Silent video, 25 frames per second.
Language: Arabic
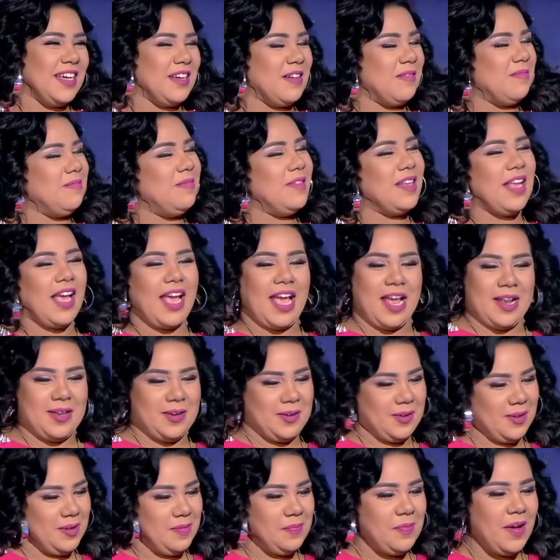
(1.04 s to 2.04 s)
الصراحه ربنا
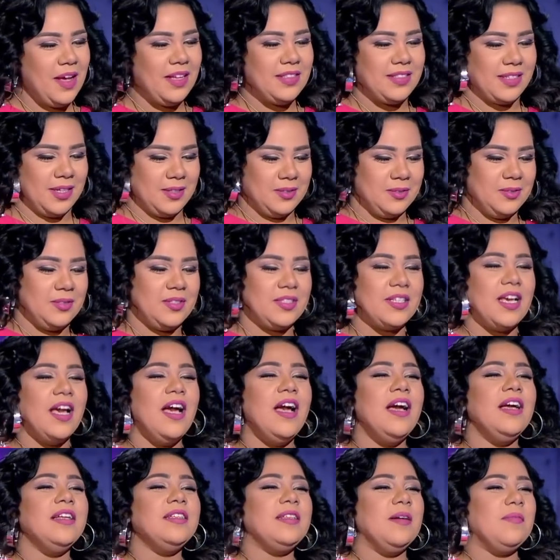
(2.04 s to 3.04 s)
يخليكم لبعض ربنا
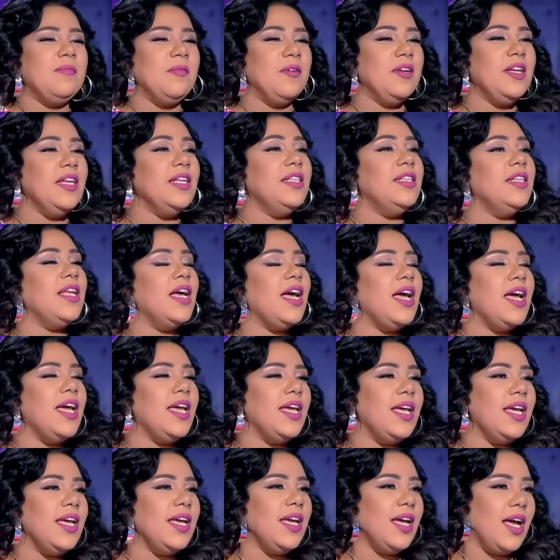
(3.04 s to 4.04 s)
يخليك طب قولي لنا
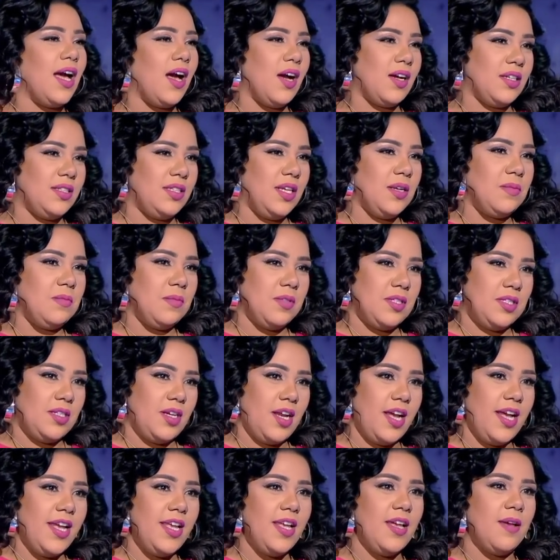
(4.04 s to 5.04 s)
ايه اكتر
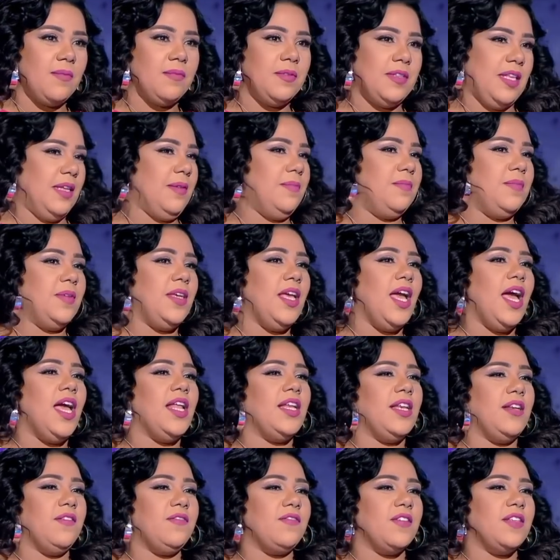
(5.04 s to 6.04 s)
مسرحيه بتحبيها
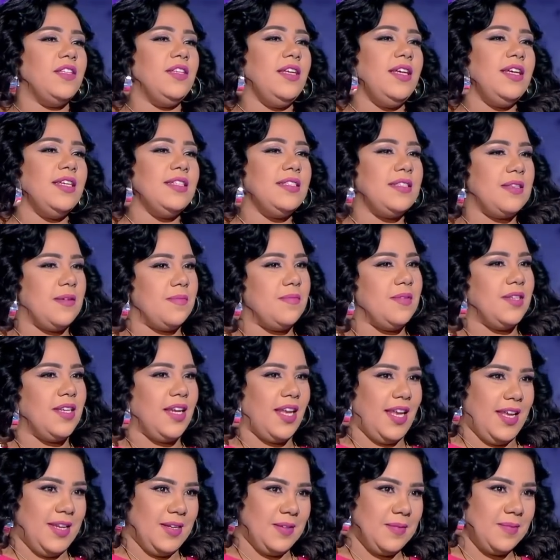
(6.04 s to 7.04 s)
للفنان سمير
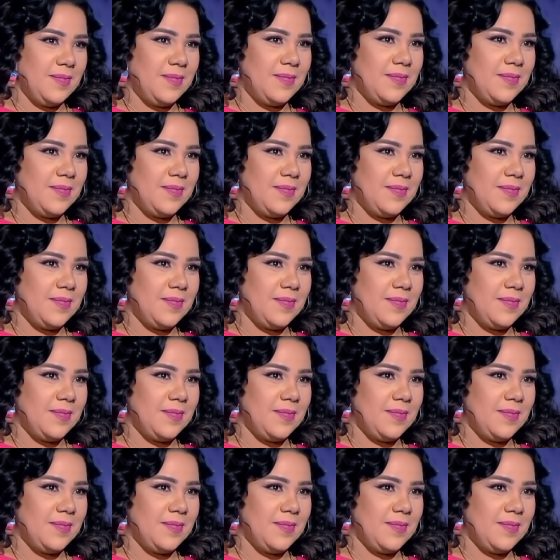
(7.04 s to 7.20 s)
غانم